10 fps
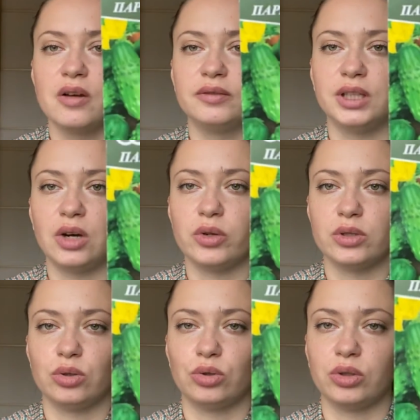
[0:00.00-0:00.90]
Второй
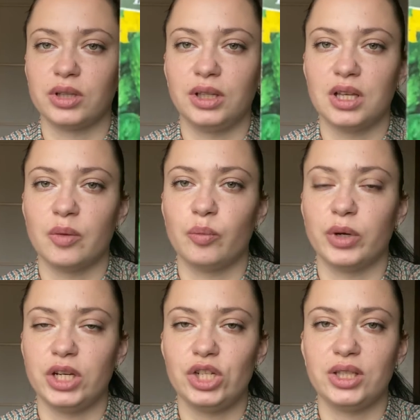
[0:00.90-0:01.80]
сорт – это
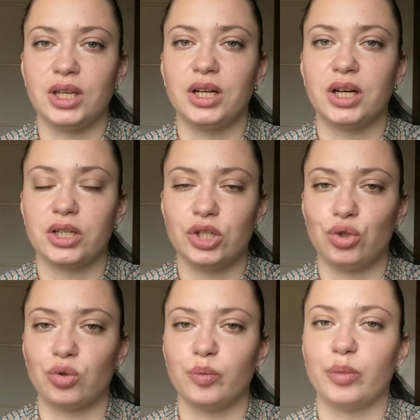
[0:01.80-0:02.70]
парижский корнишон.